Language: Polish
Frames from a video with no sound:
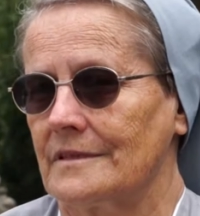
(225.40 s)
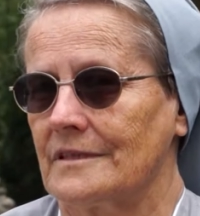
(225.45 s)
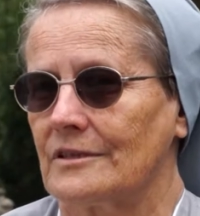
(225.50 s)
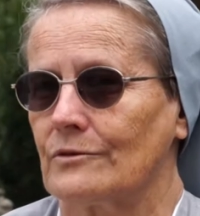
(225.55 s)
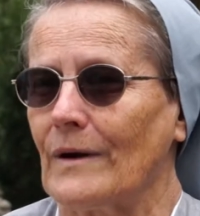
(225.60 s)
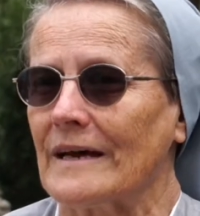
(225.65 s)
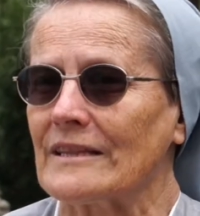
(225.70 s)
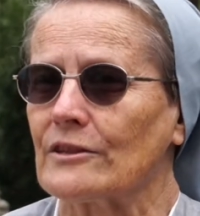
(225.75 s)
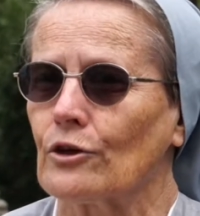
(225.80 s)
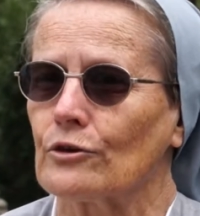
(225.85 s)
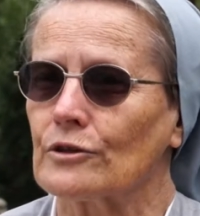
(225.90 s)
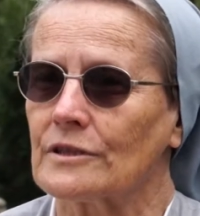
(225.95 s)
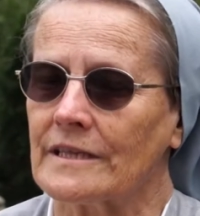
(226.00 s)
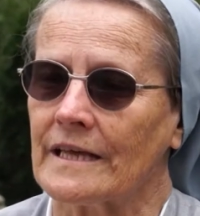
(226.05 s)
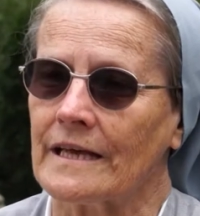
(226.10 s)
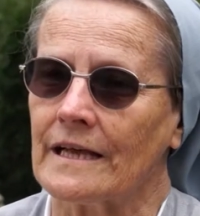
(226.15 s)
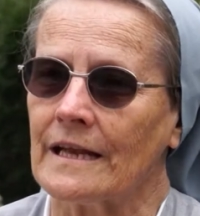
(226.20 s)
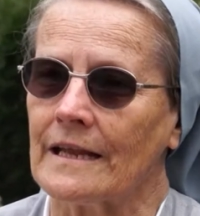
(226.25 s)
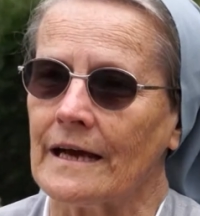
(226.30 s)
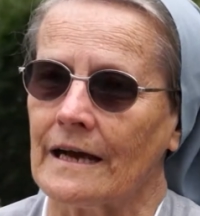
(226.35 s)
tła
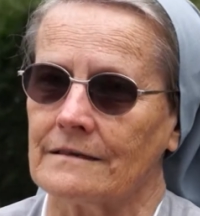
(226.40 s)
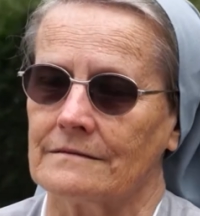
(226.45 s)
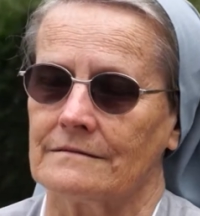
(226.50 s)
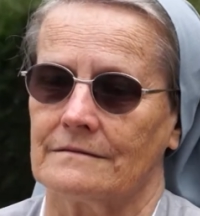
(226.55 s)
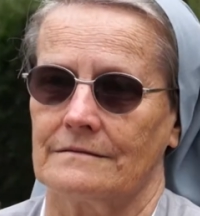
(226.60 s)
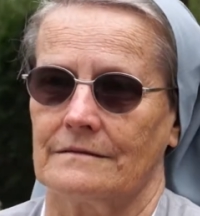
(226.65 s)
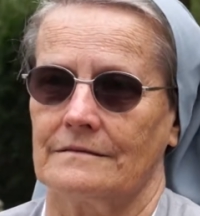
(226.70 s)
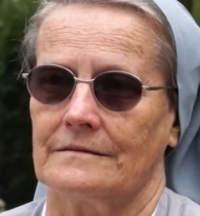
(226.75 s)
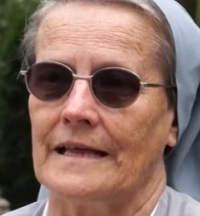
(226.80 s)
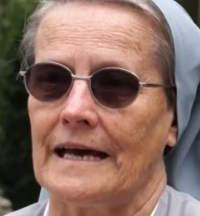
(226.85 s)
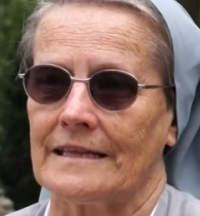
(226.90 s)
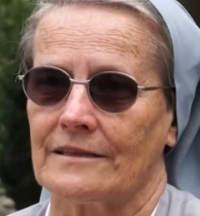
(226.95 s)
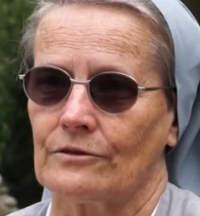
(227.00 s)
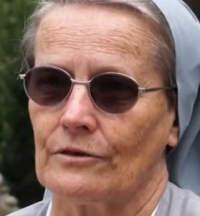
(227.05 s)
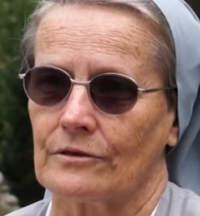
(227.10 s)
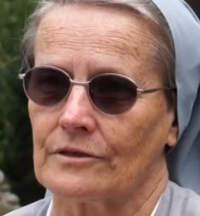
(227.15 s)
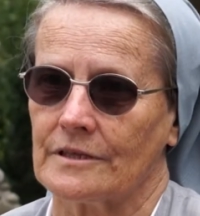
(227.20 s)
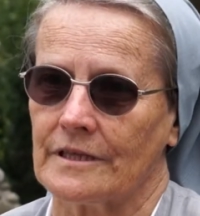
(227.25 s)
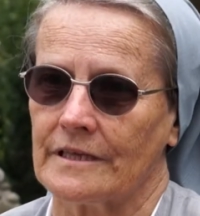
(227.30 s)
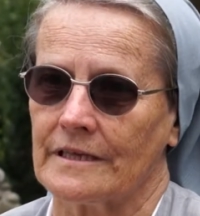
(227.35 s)
totela, na
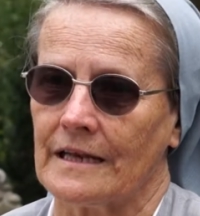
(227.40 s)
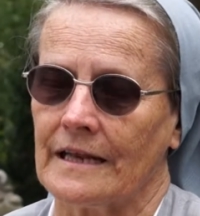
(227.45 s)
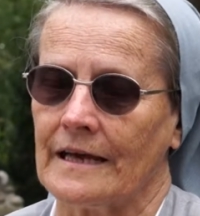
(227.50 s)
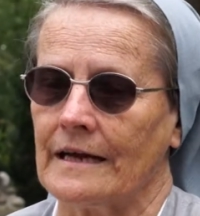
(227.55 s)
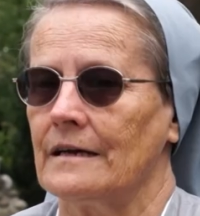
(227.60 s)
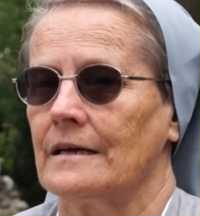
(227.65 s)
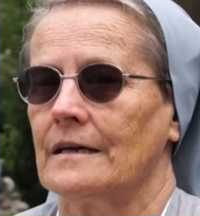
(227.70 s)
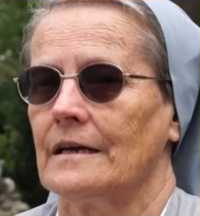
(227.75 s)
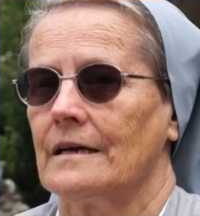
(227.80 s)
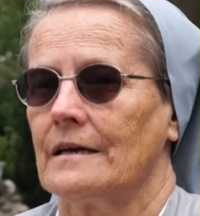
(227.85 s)
totela.